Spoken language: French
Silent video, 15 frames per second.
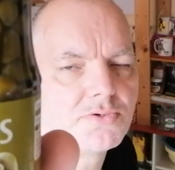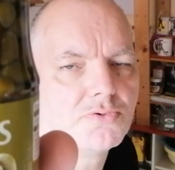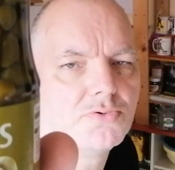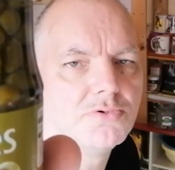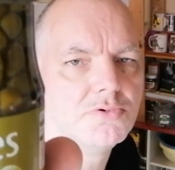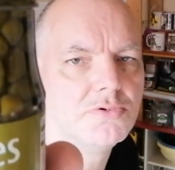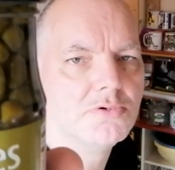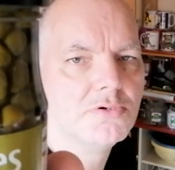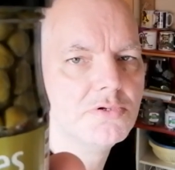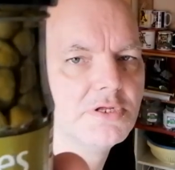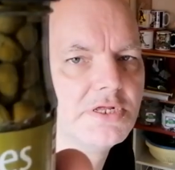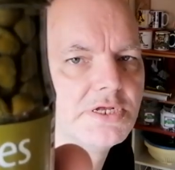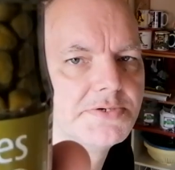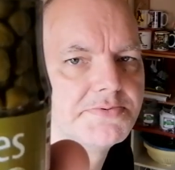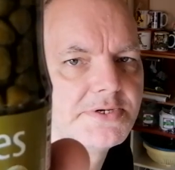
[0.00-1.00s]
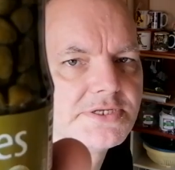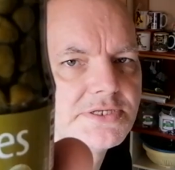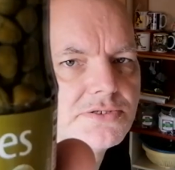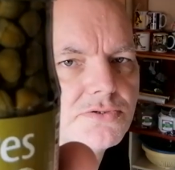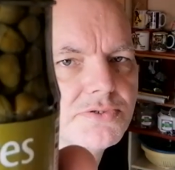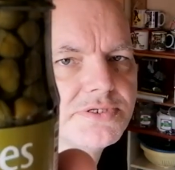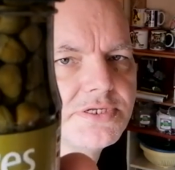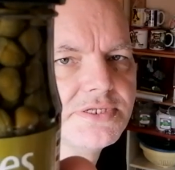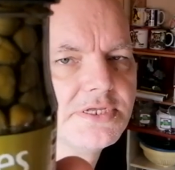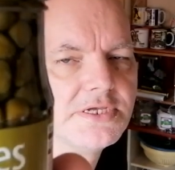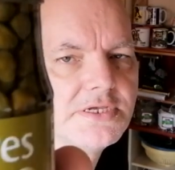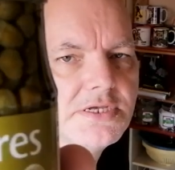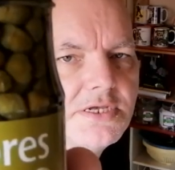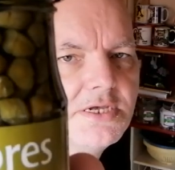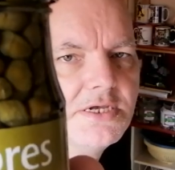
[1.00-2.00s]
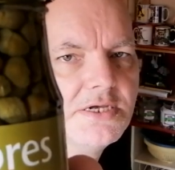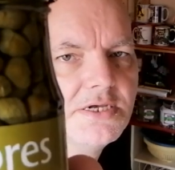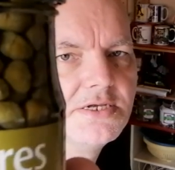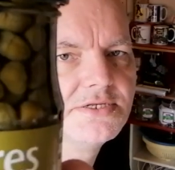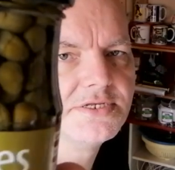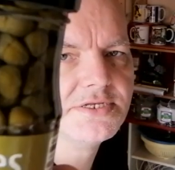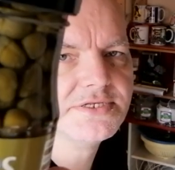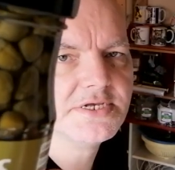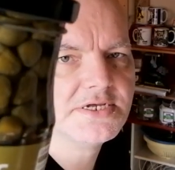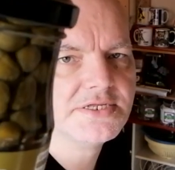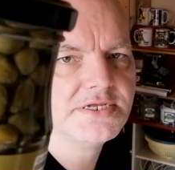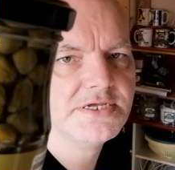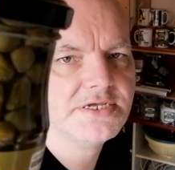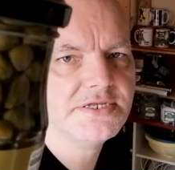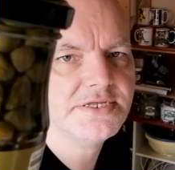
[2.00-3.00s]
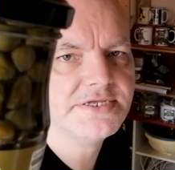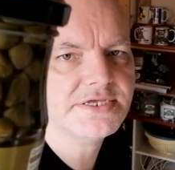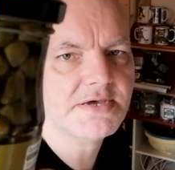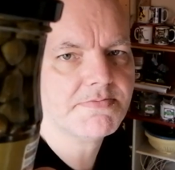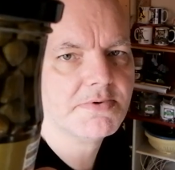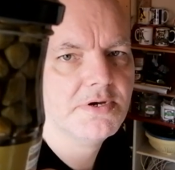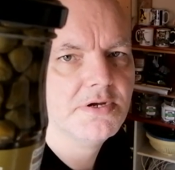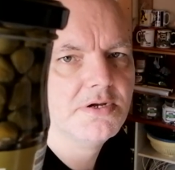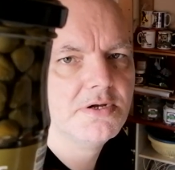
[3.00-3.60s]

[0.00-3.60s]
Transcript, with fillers: trop la dernière fois qu'est-ce que c'était. C'est ça, des, des capres